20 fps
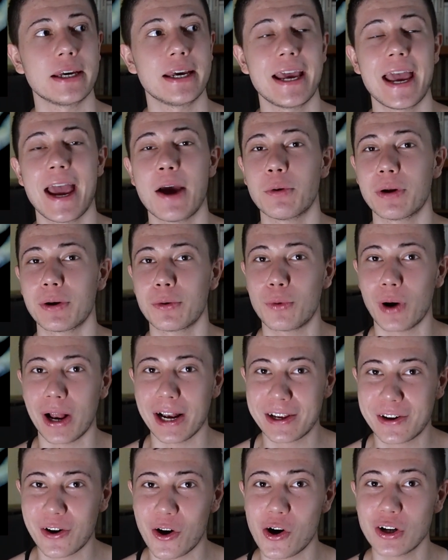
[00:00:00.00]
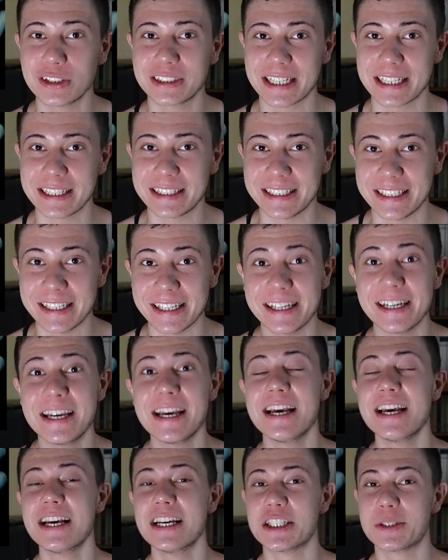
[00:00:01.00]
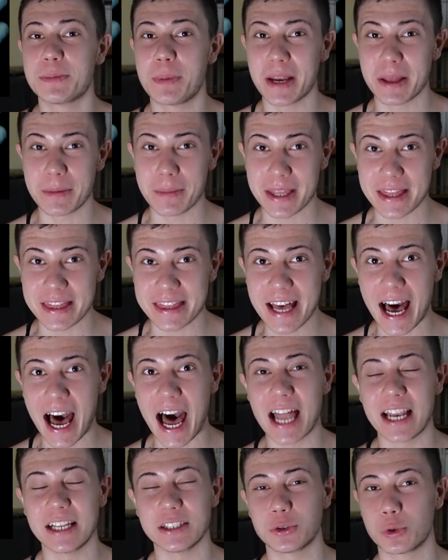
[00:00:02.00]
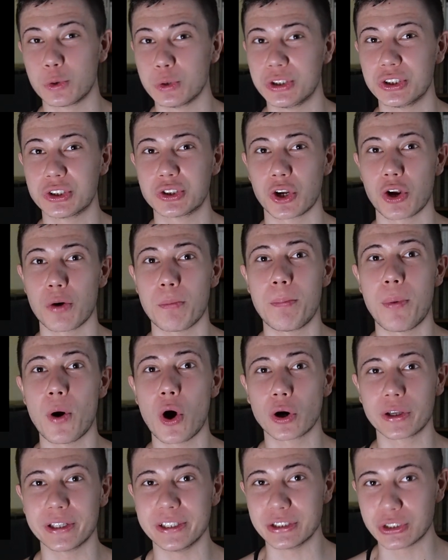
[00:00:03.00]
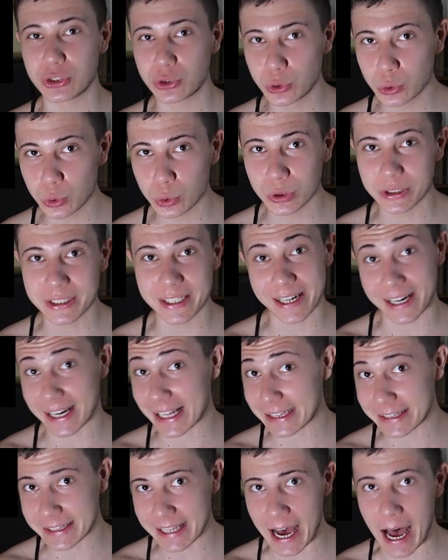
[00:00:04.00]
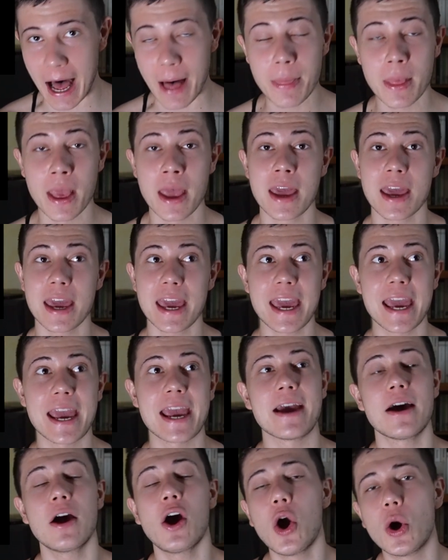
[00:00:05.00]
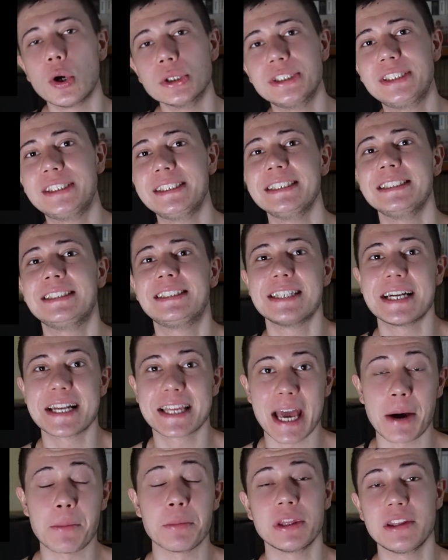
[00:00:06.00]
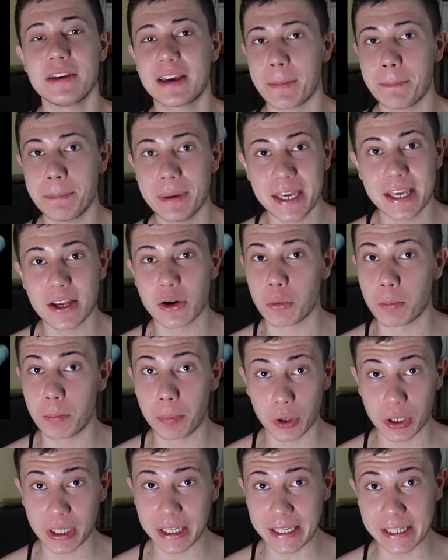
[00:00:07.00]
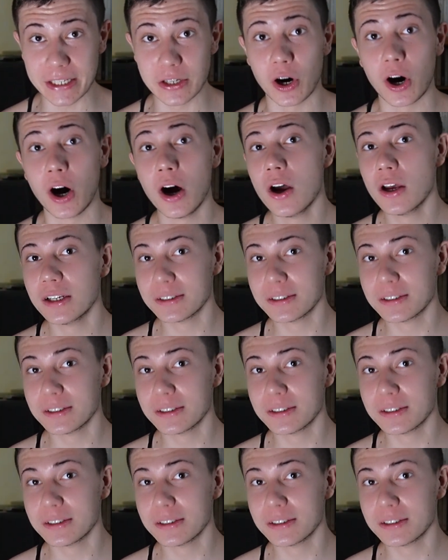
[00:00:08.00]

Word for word: è un qualcosa di sperimentale su cui ci sono pochi studi in realtà e oggi cerchiamo di capire un pochino